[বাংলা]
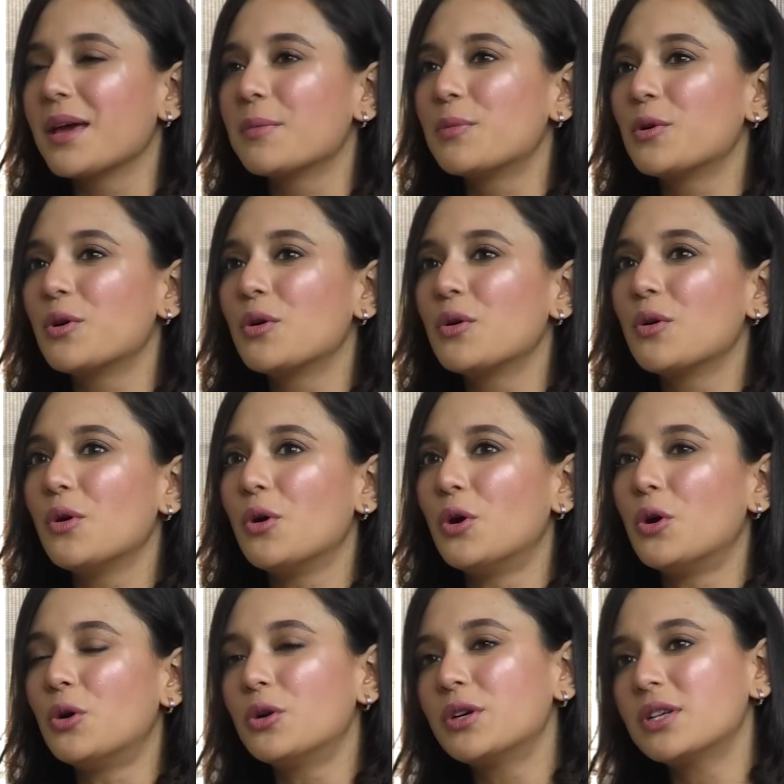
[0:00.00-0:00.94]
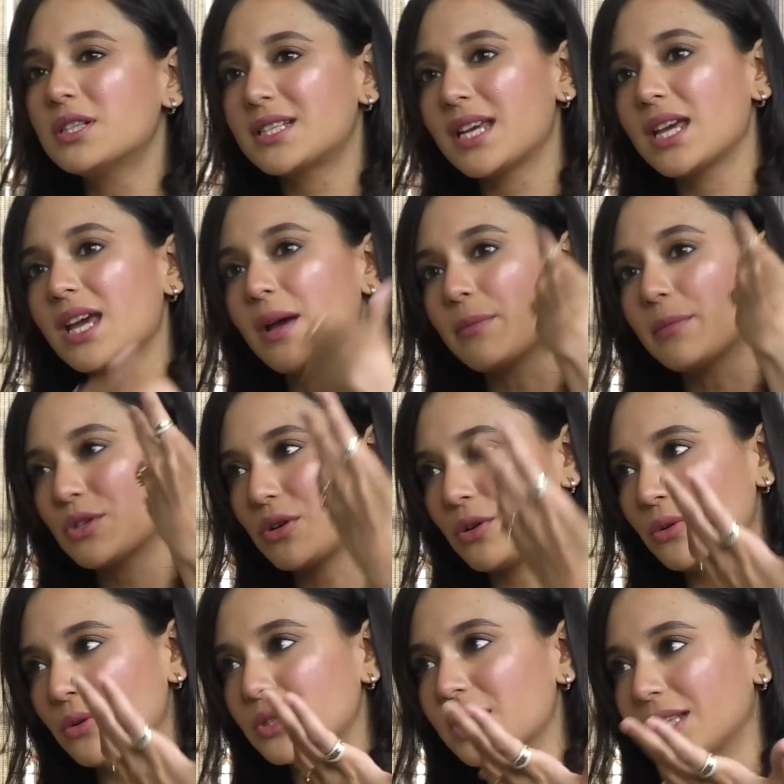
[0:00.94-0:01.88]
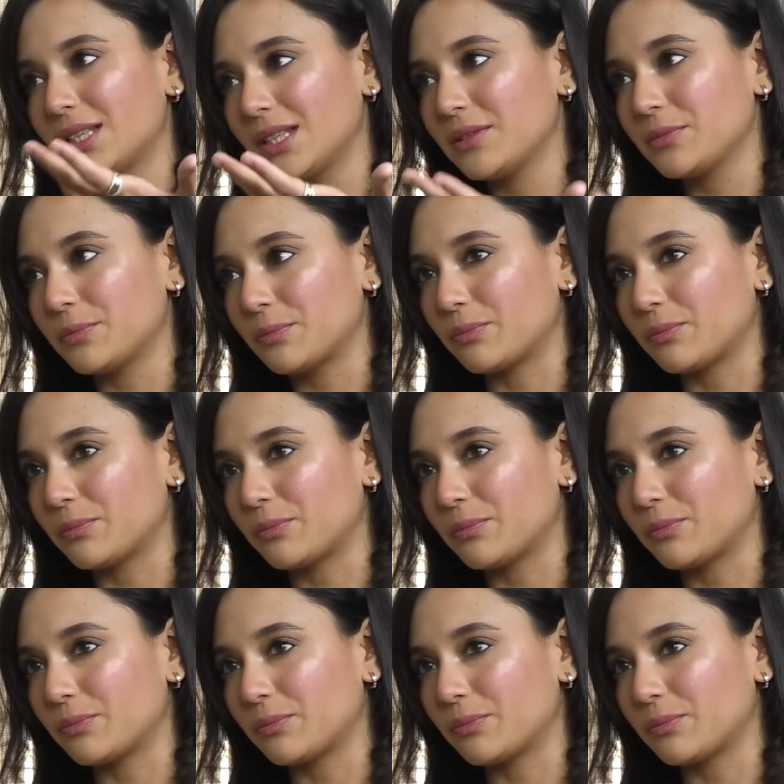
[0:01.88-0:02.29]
এবং ওর সেই আমি যখন ওর সাথে